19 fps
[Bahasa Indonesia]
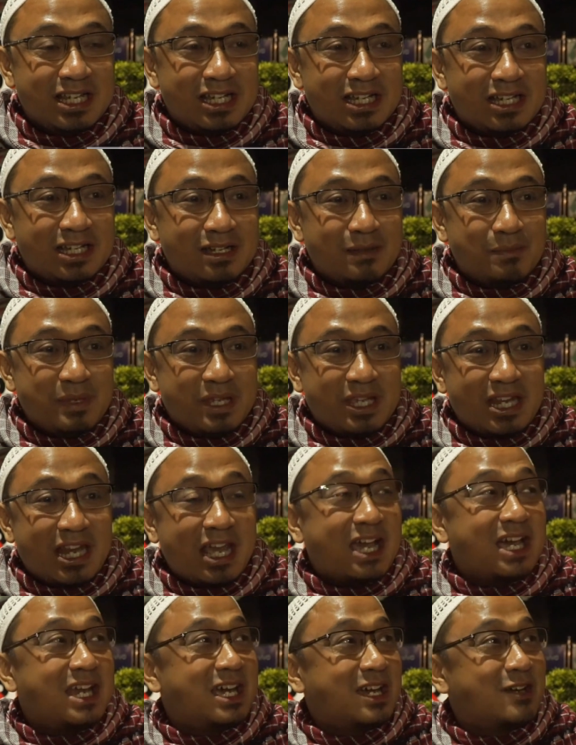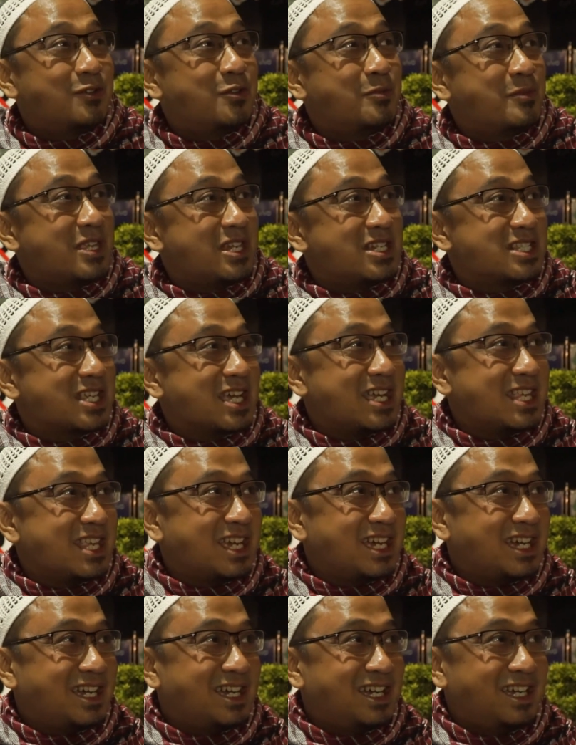eh, bikin langkah-langkah untuk
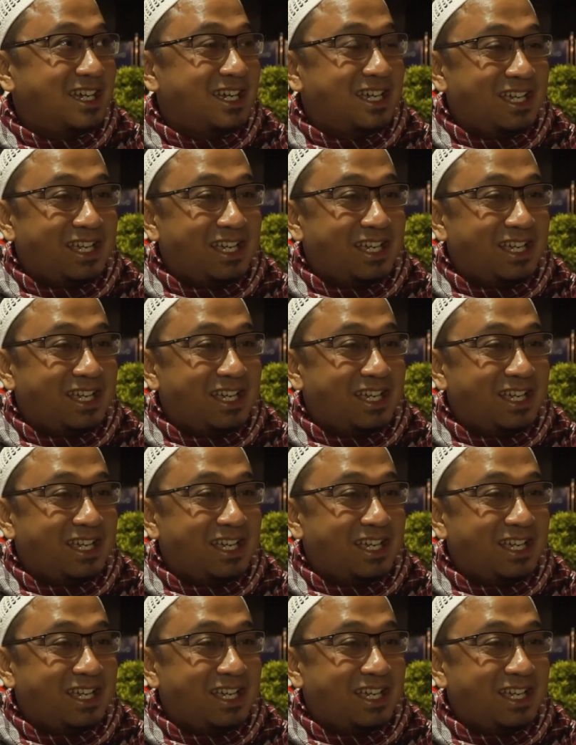penyelesaiannya